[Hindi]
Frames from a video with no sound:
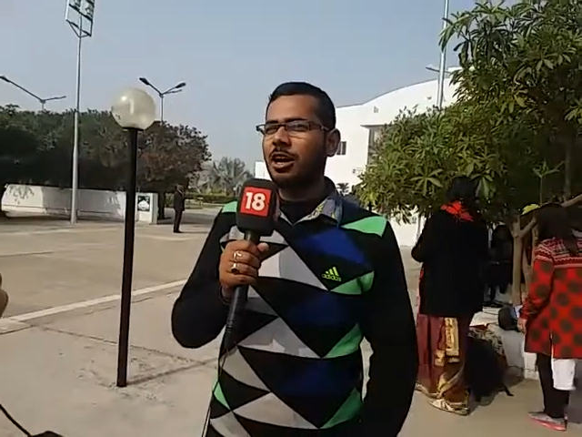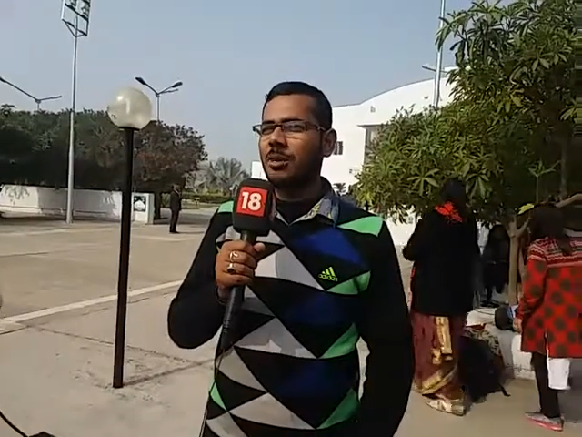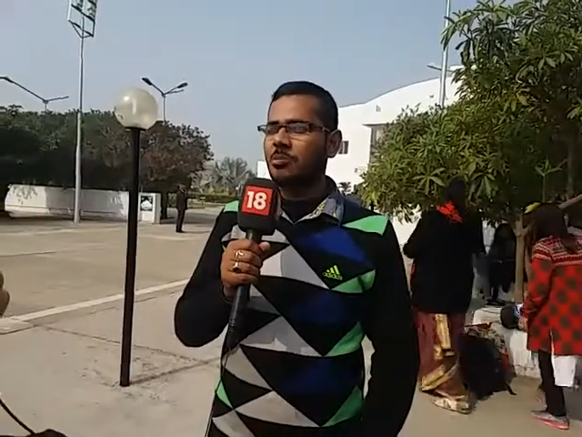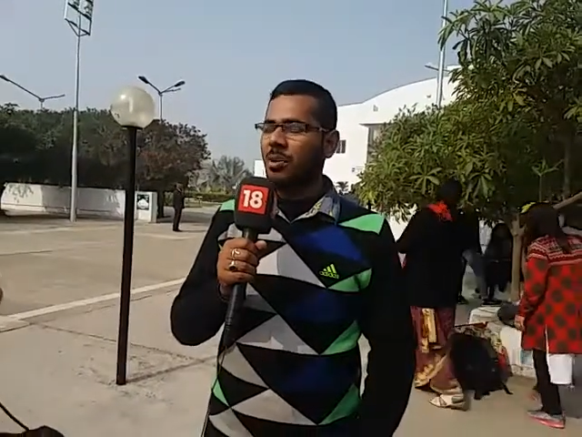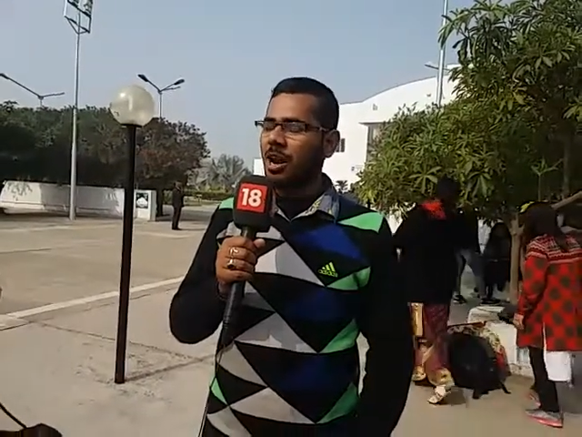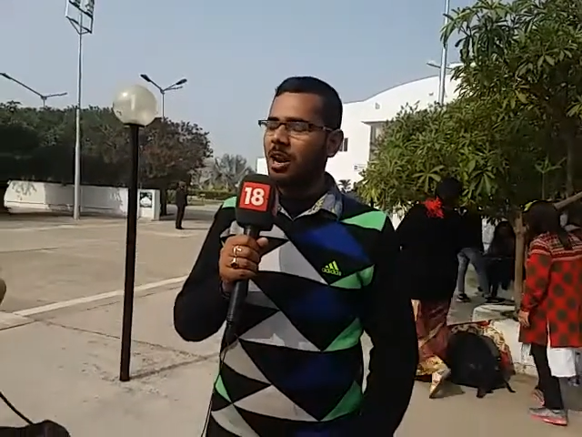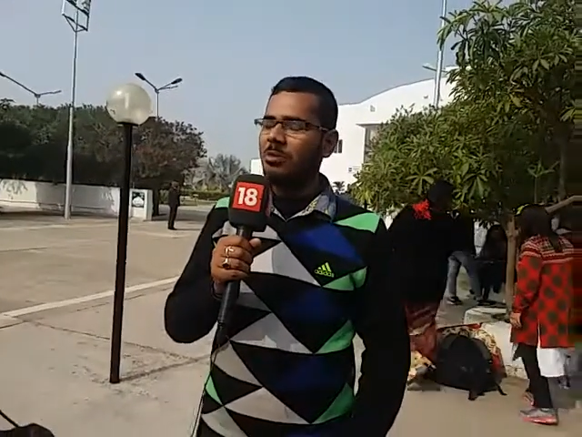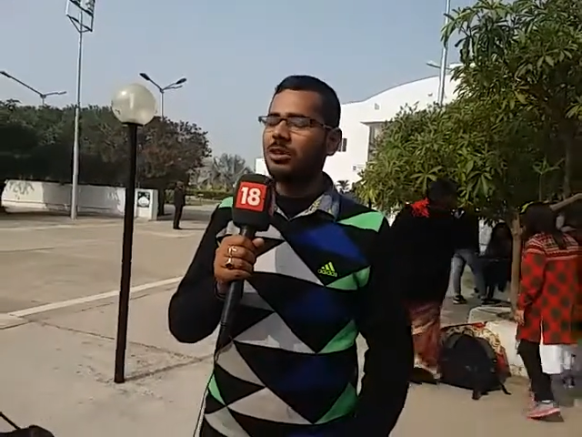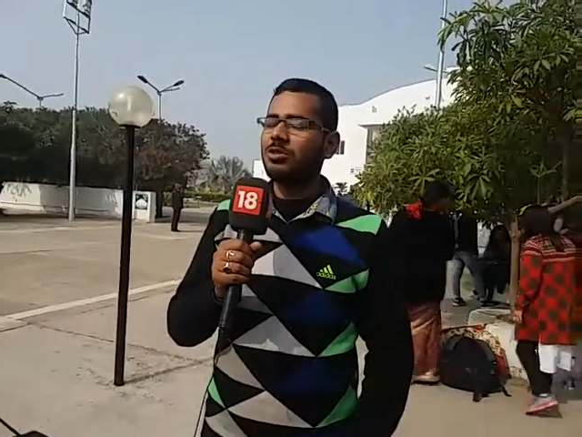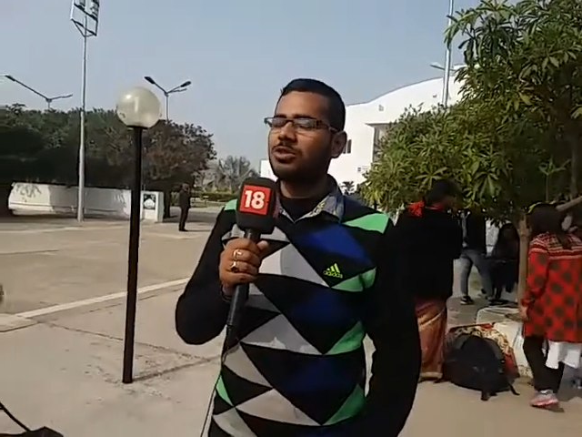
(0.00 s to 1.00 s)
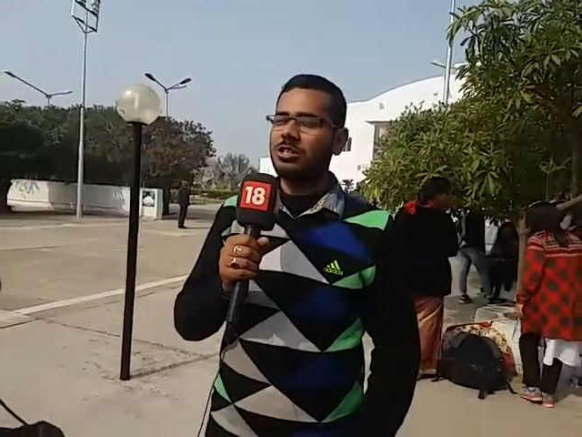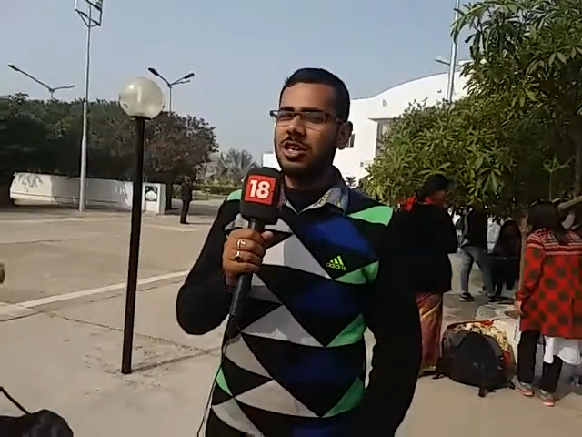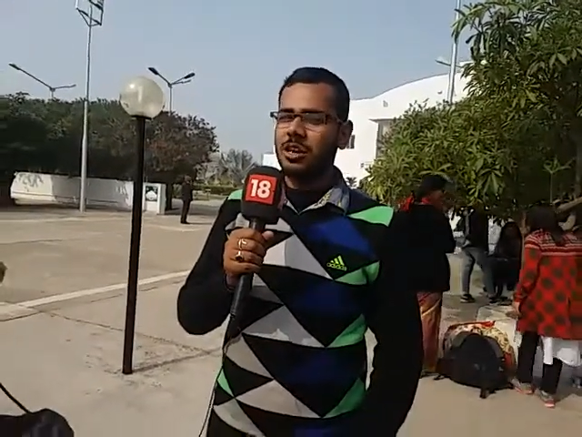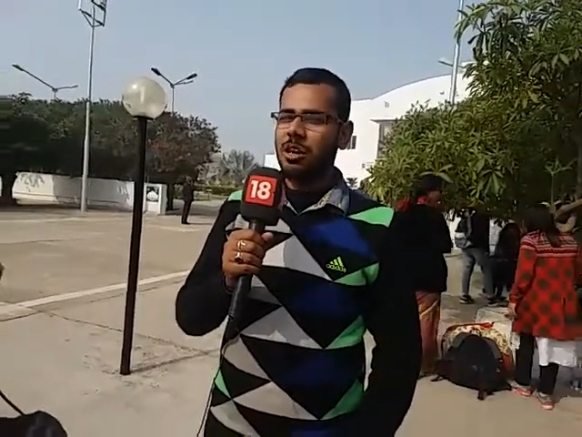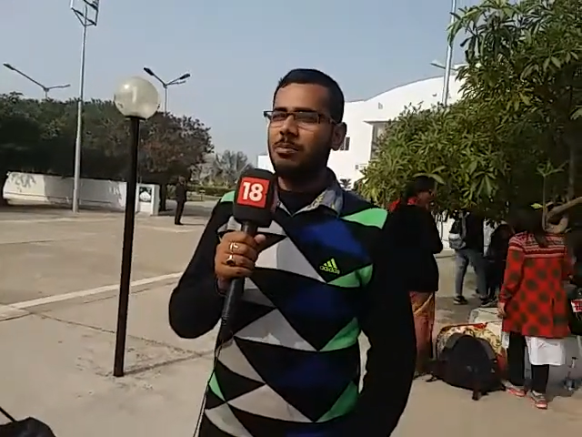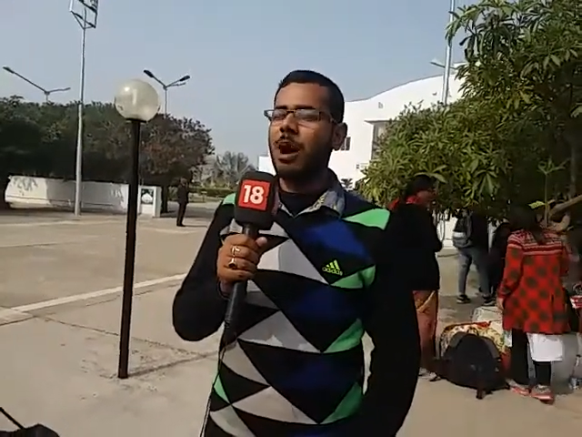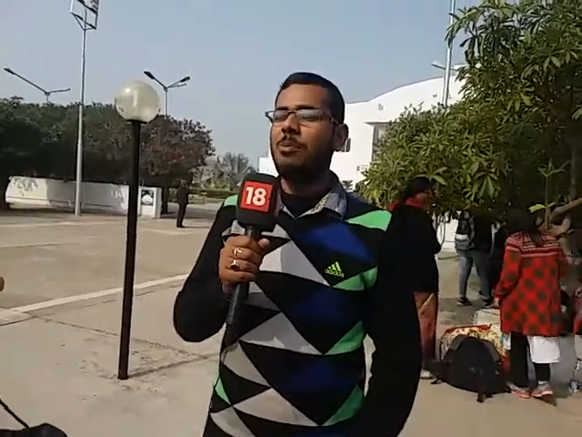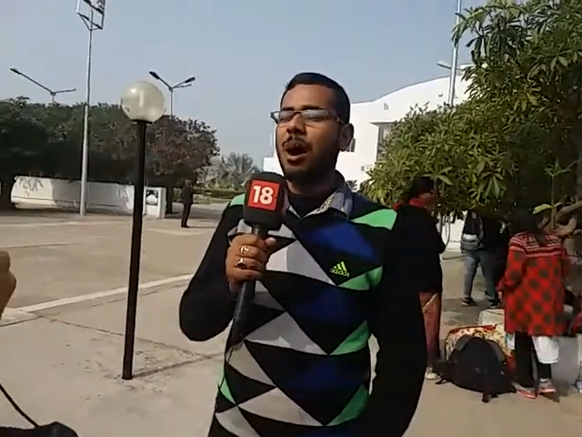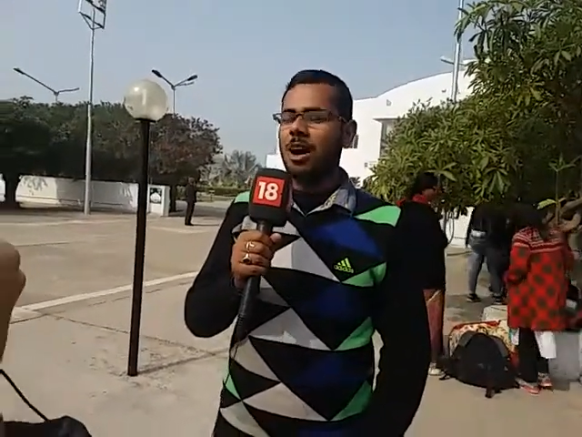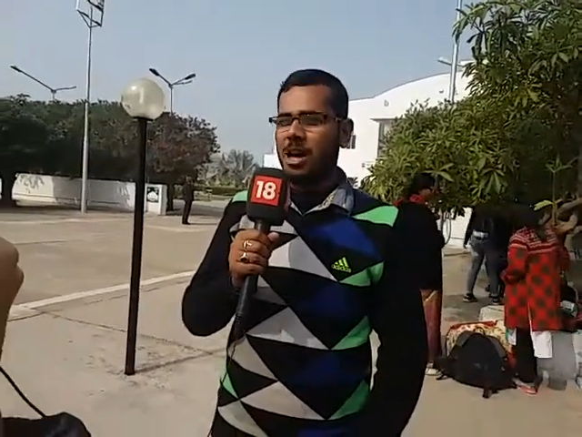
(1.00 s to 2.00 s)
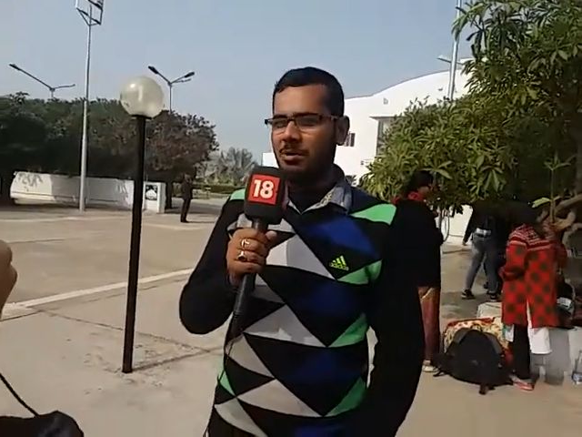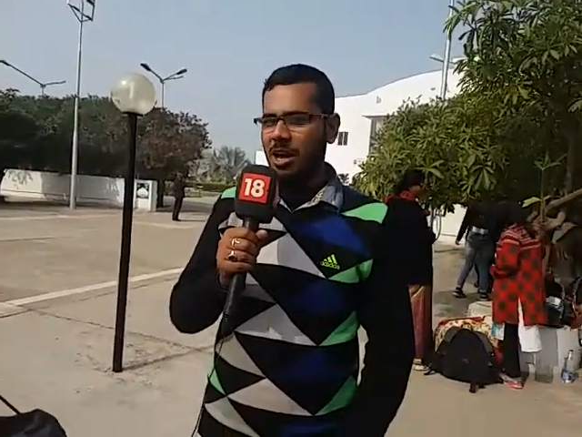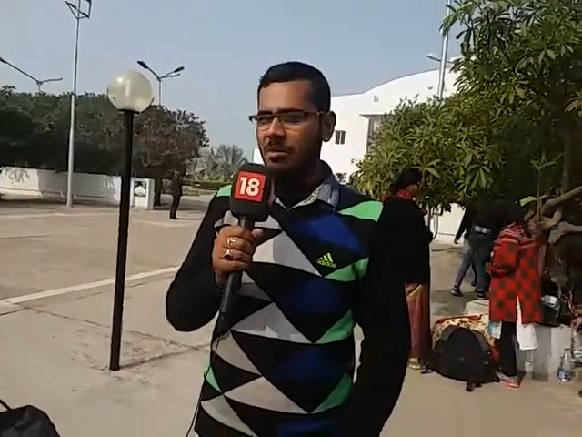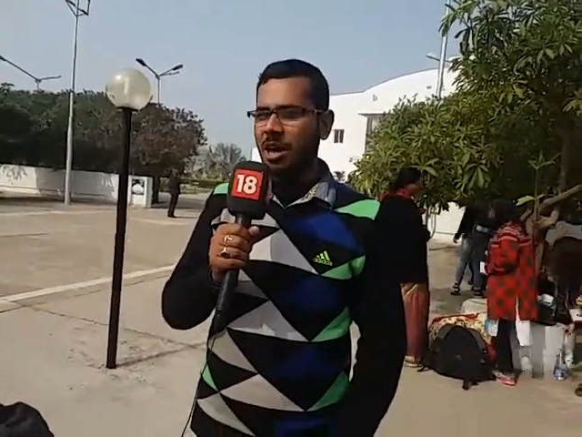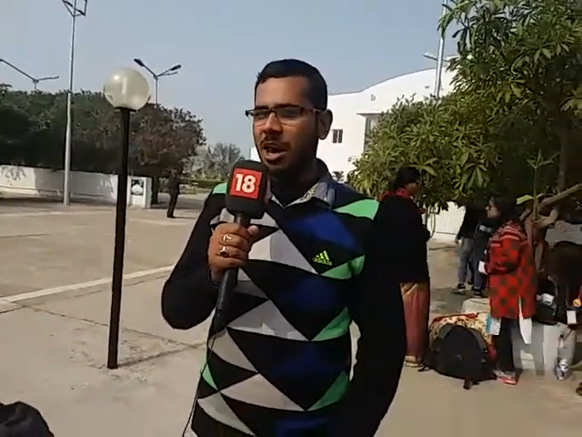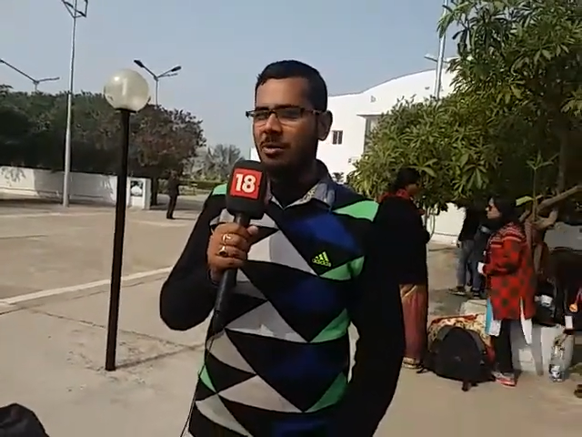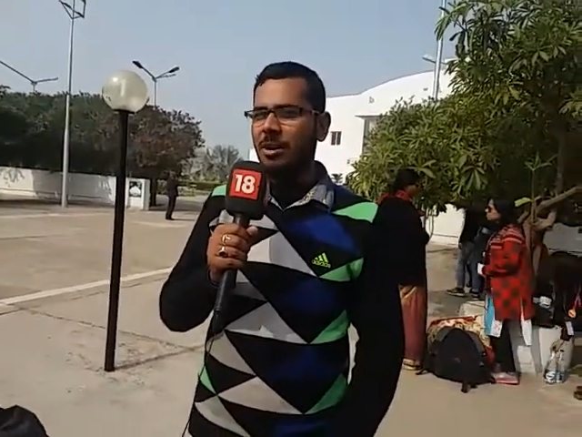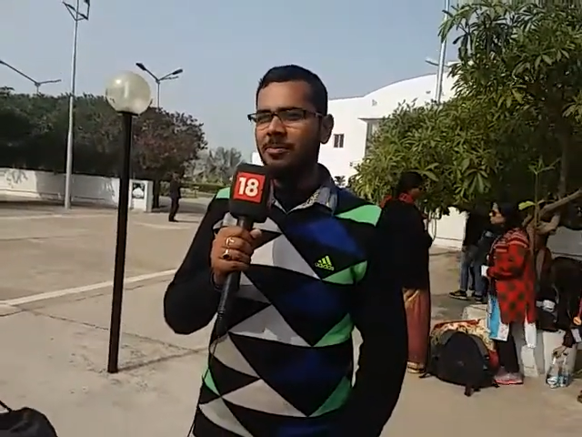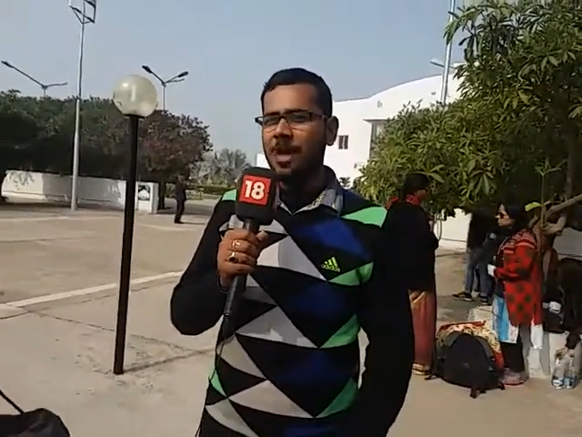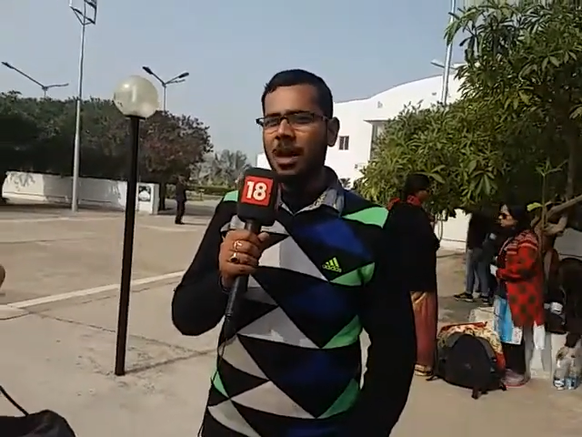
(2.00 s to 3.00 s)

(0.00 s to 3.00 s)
की पहले नंबर तो शिक्षक की अपार कमी है बिहार में